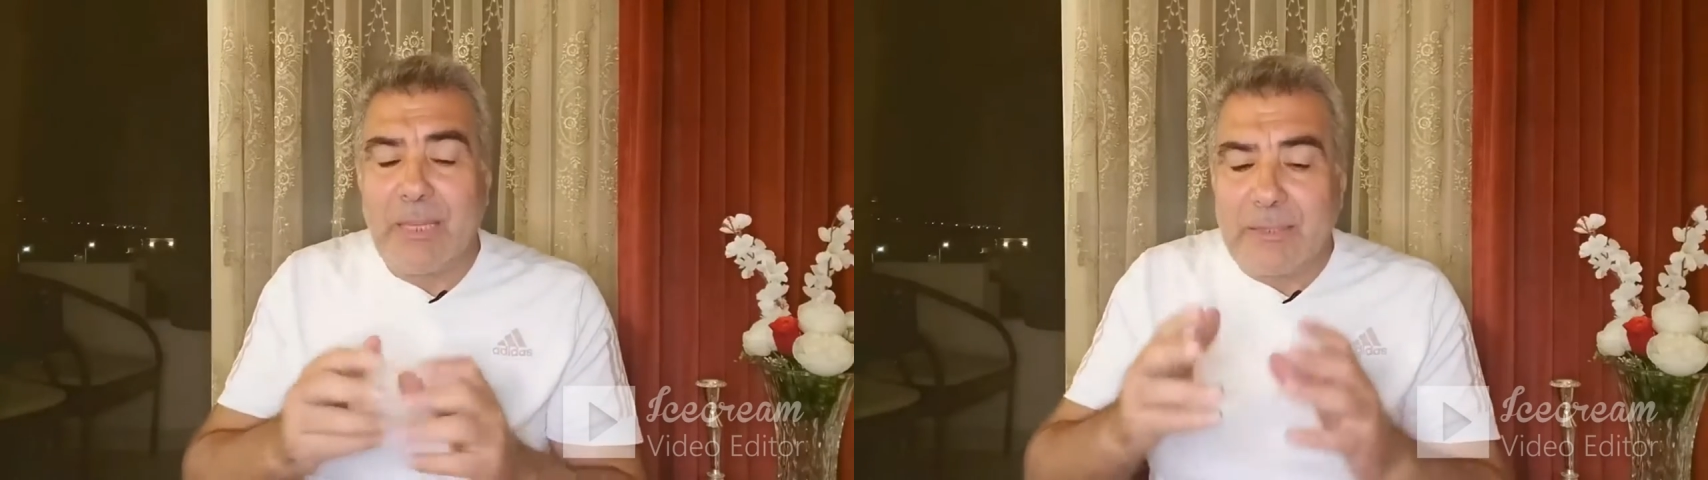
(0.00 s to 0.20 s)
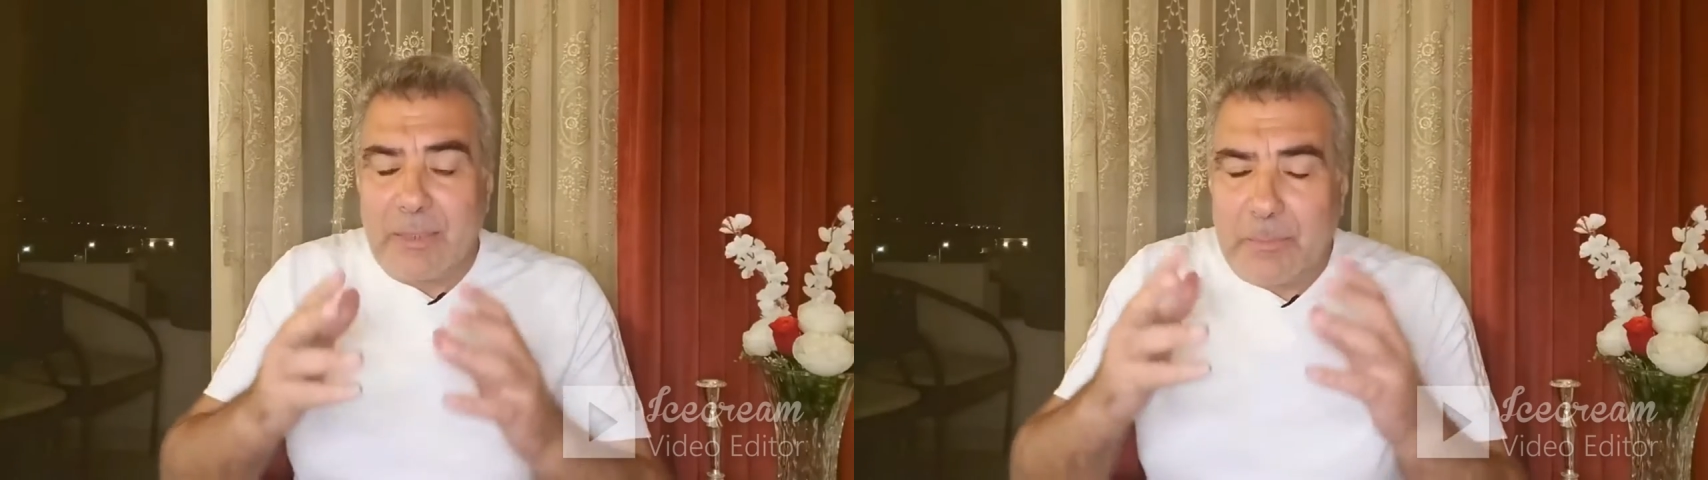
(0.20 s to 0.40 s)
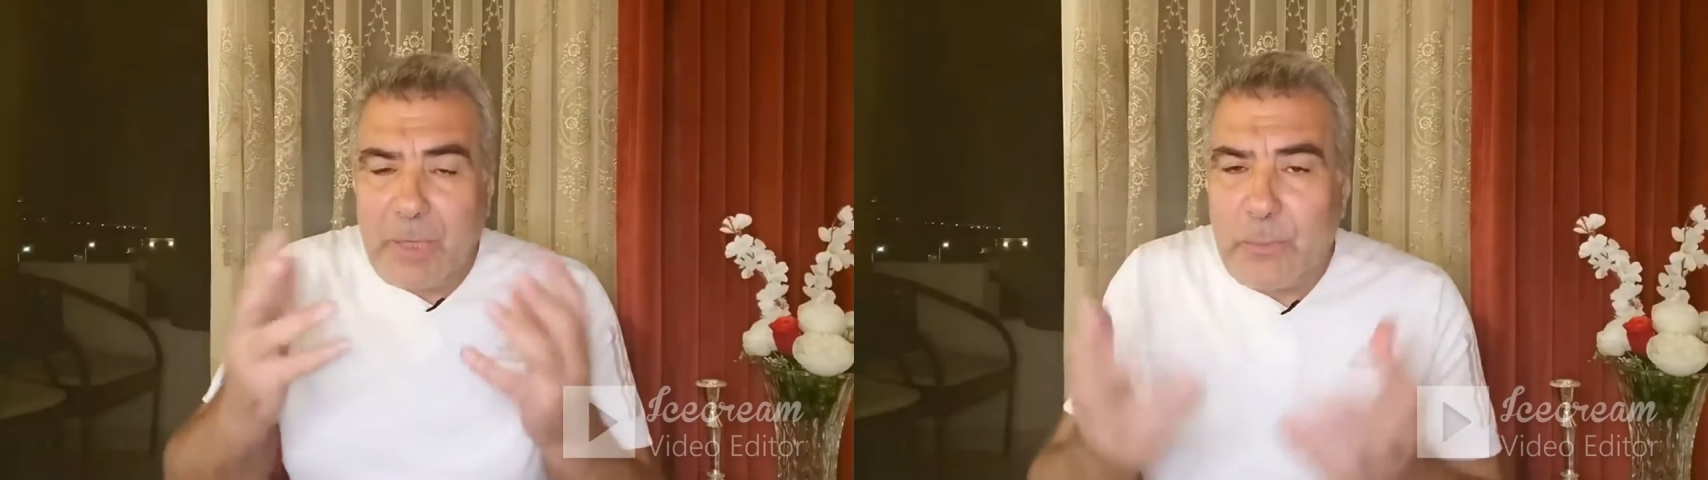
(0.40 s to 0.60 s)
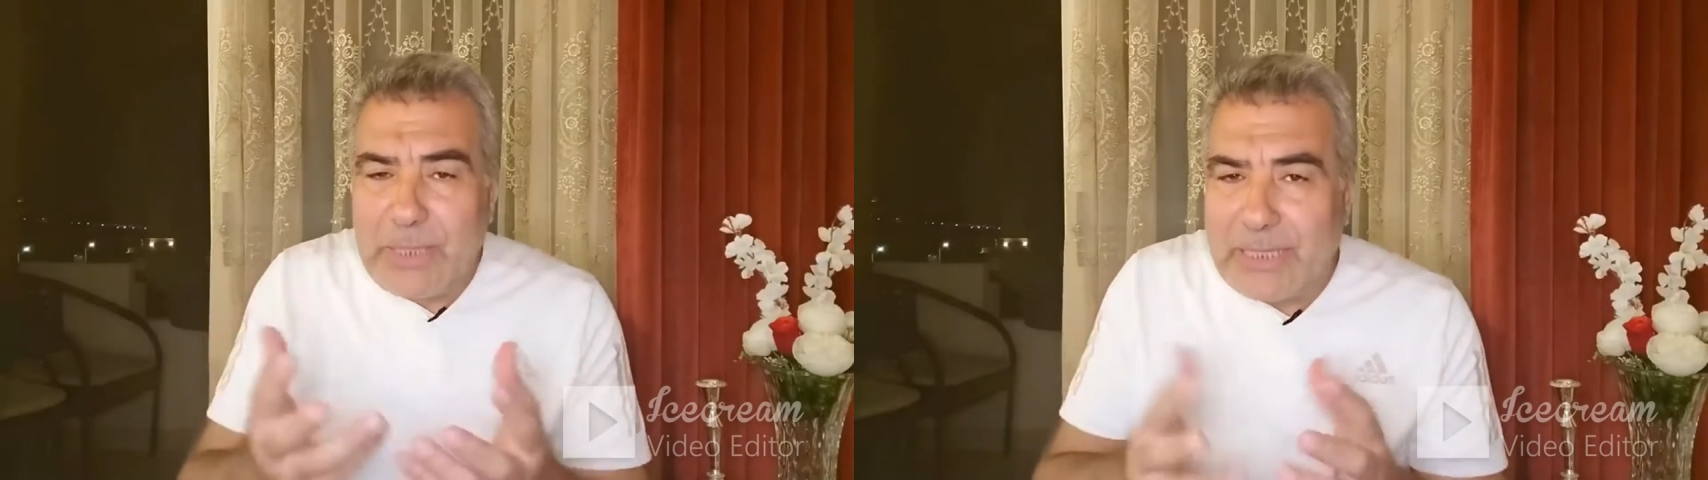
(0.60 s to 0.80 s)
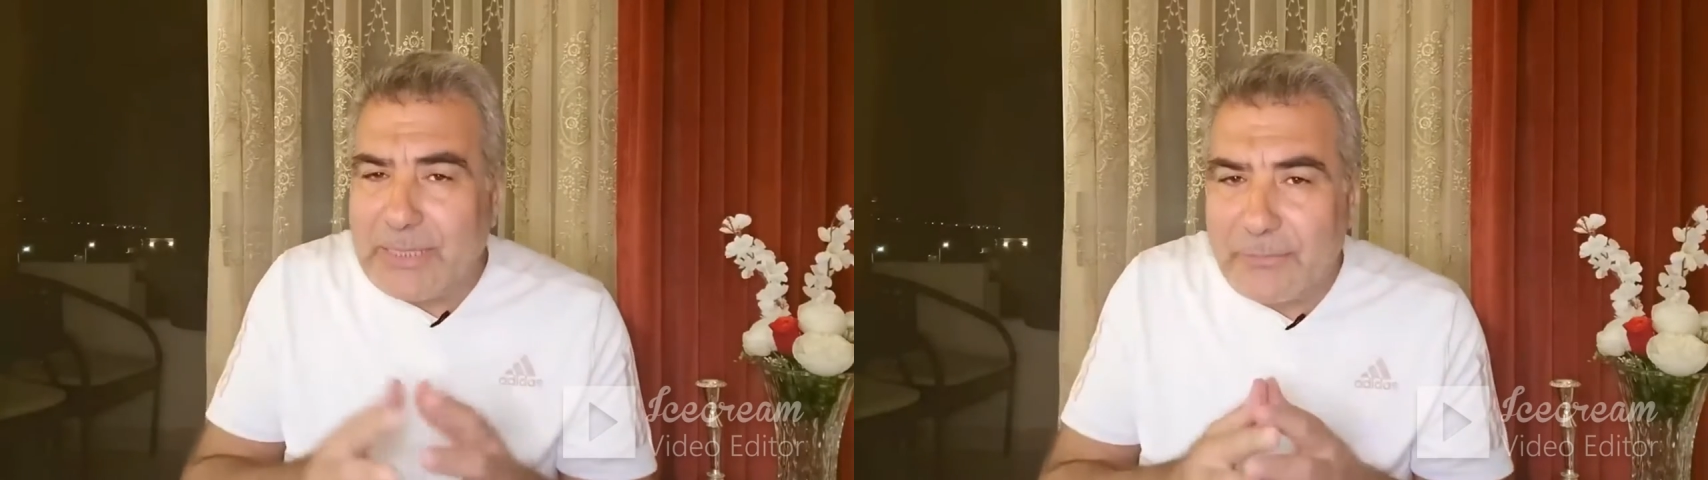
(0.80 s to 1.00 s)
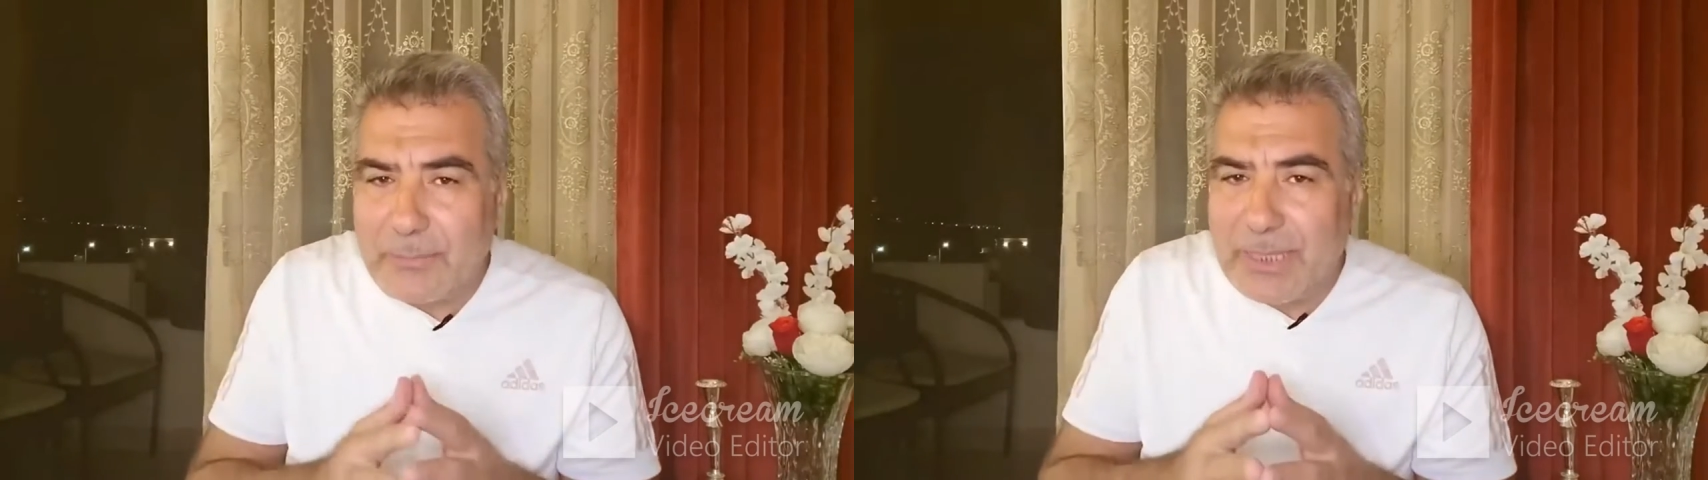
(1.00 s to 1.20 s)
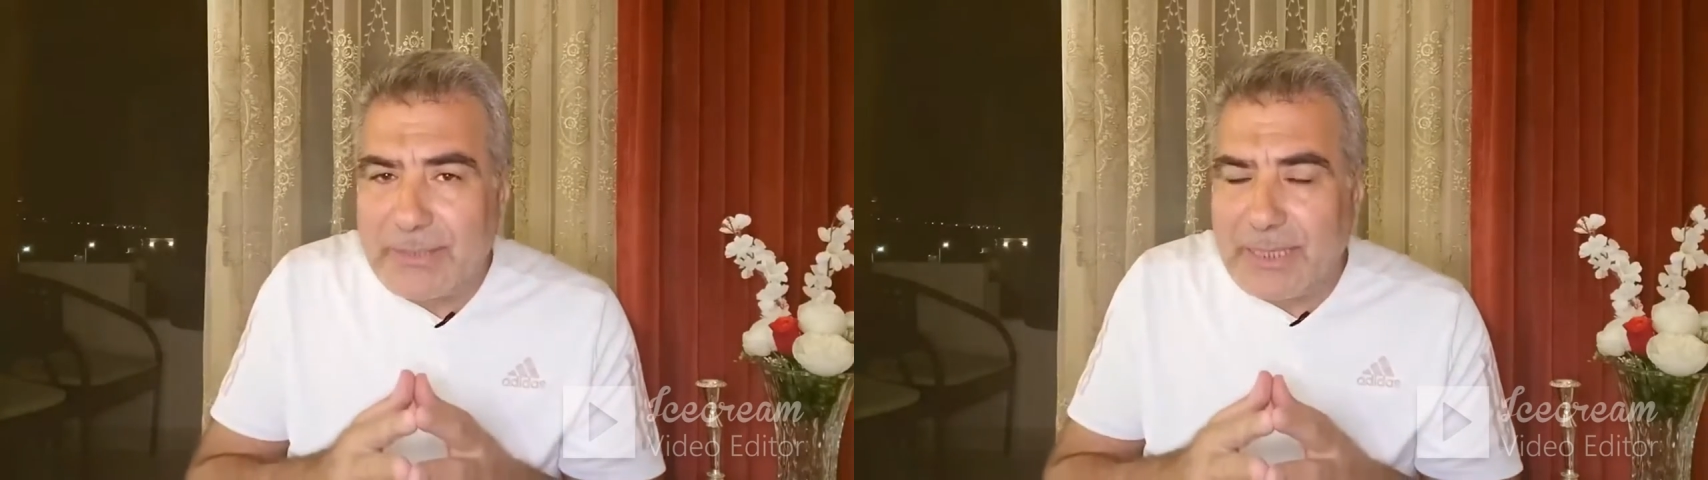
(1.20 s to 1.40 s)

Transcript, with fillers: طيب ما هو الهدف من هذا